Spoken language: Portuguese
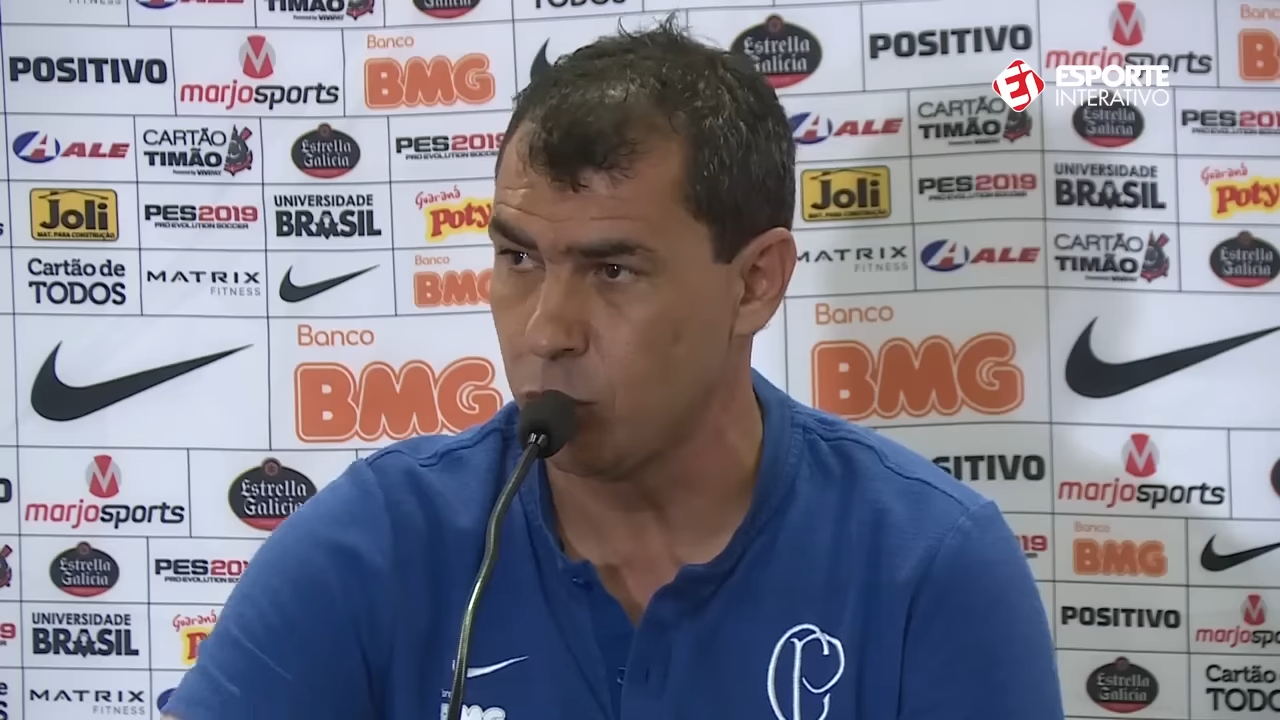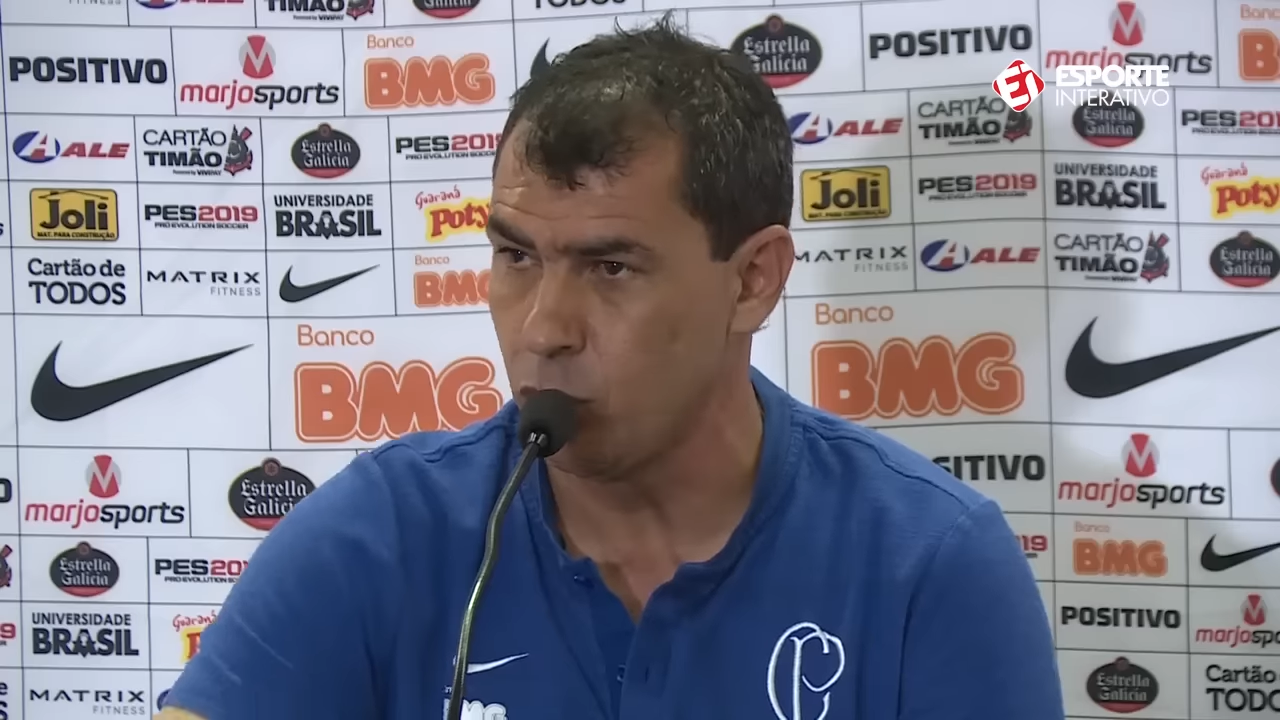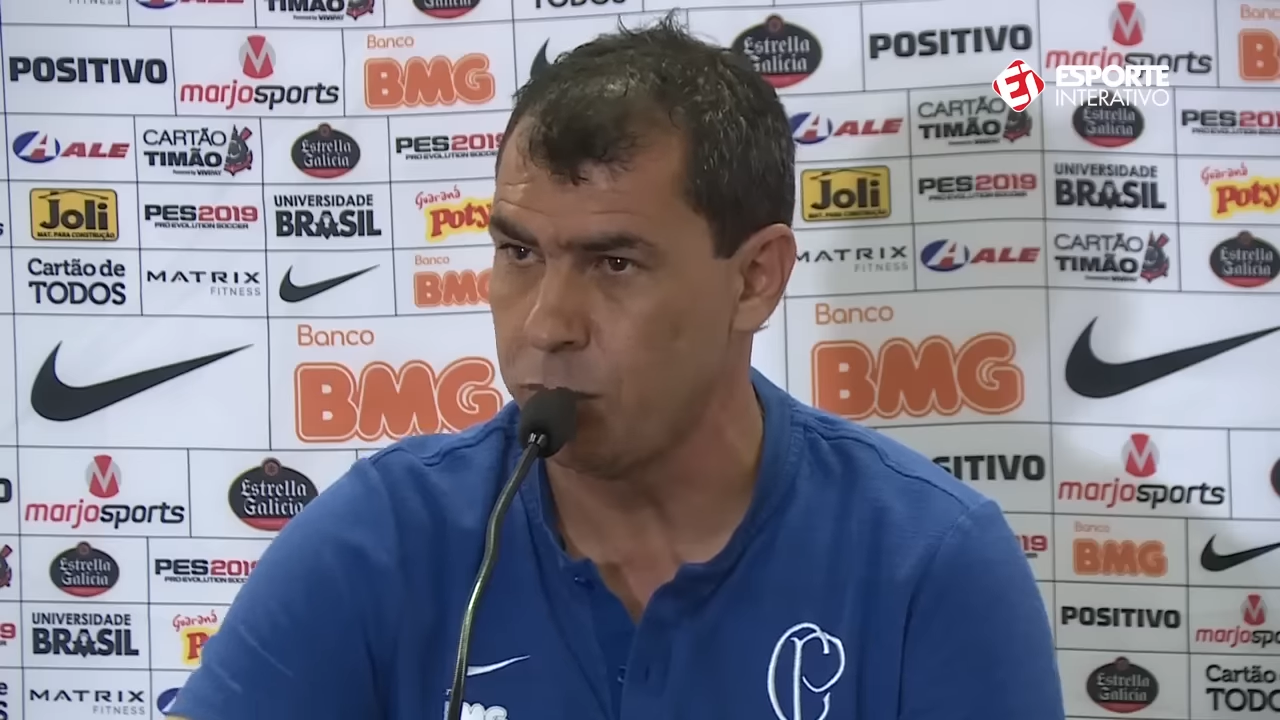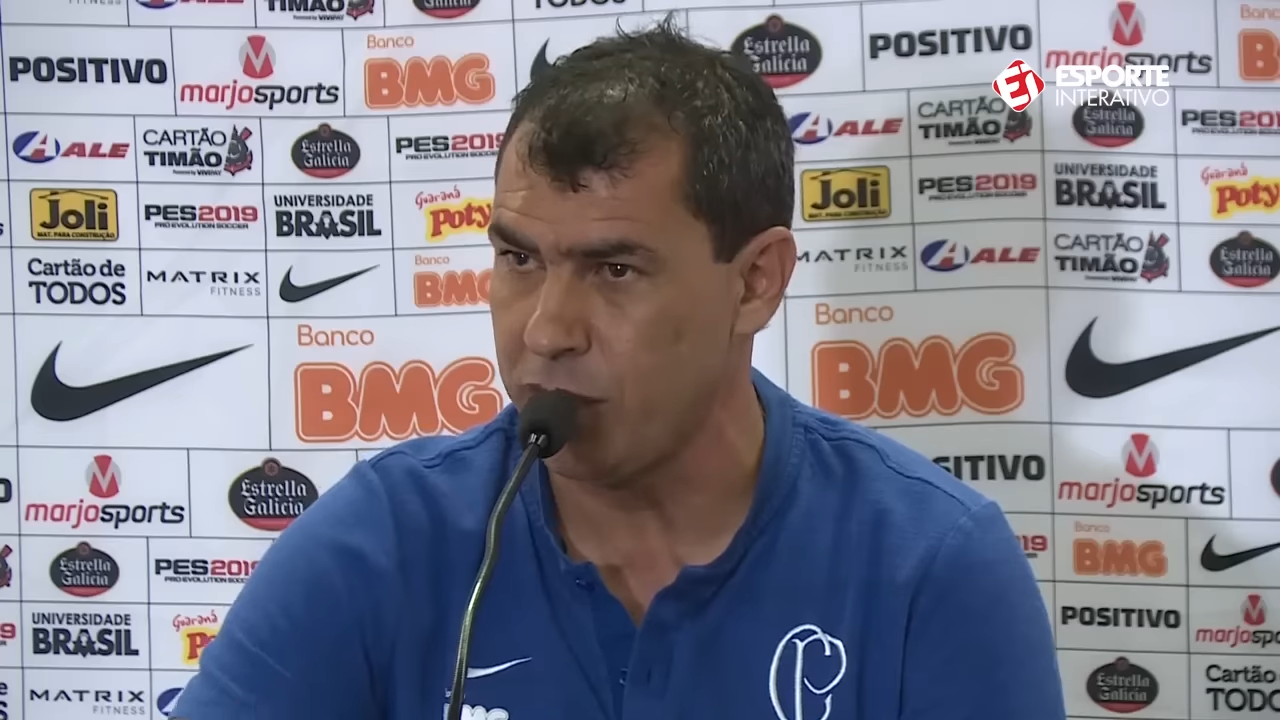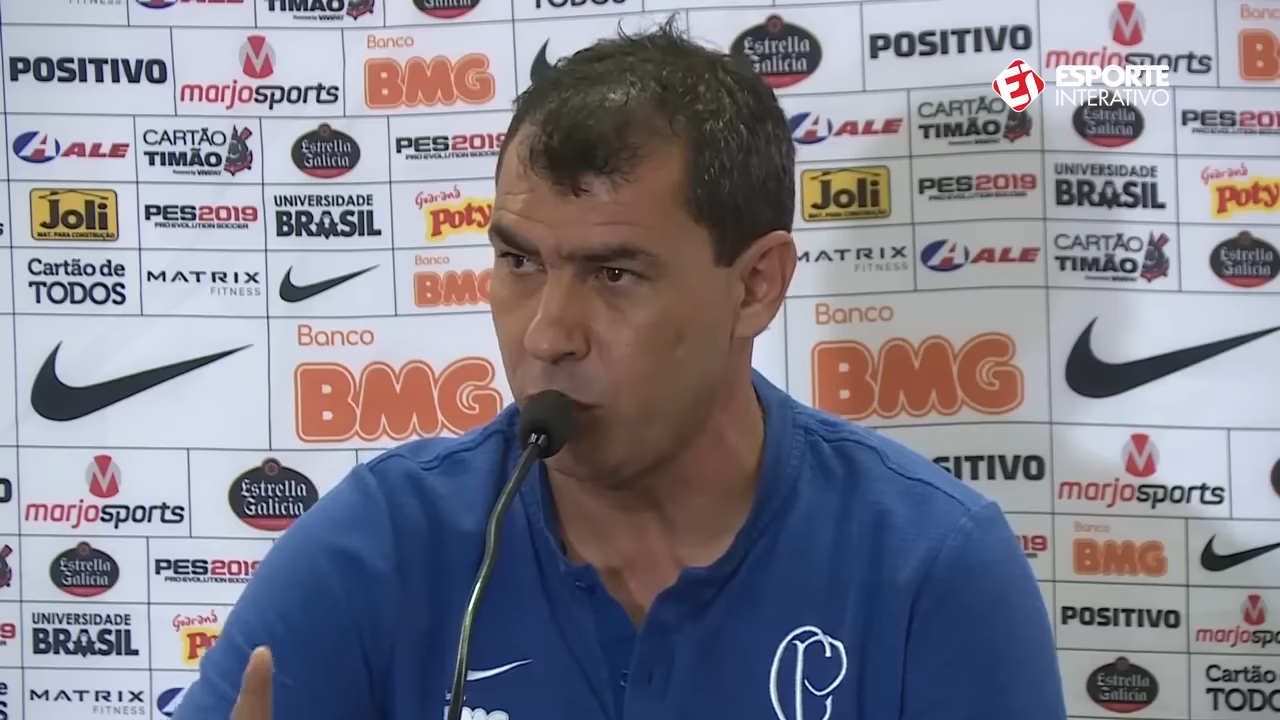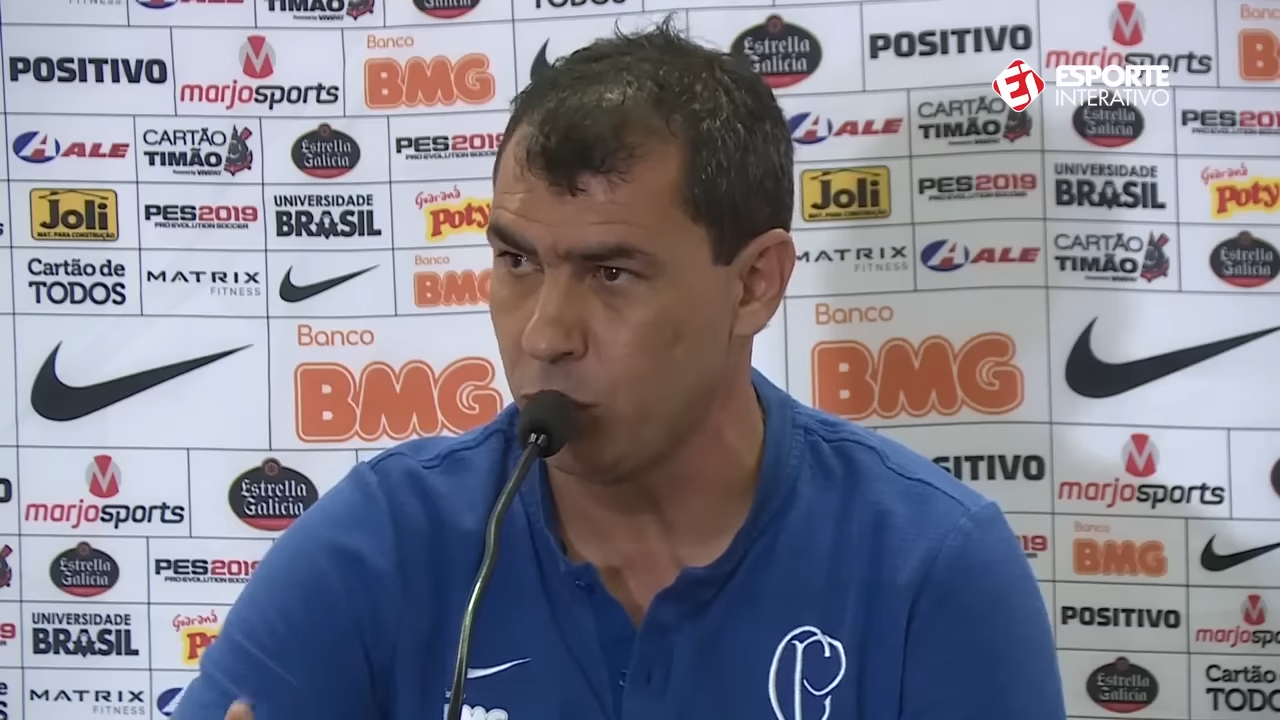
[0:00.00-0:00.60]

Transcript: no domingo,